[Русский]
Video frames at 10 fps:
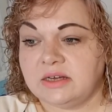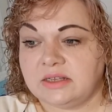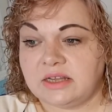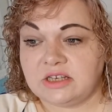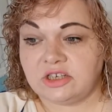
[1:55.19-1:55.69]

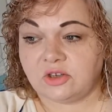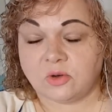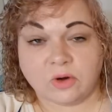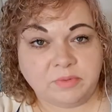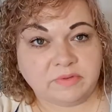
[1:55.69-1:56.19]
Значит,
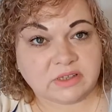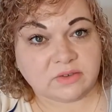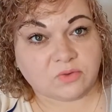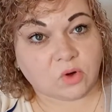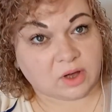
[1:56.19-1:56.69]
кроме
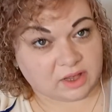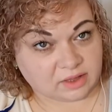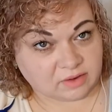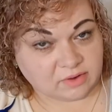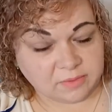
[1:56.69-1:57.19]
всего
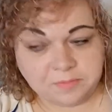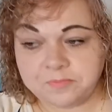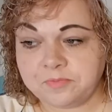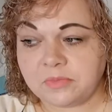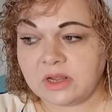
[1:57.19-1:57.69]
этого,
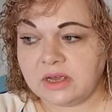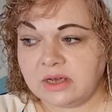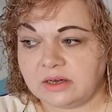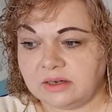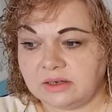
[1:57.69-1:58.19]

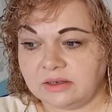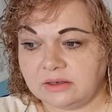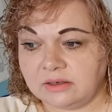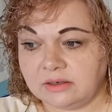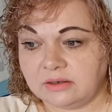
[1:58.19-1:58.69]

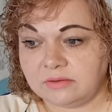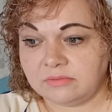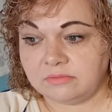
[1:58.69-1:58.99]
Э,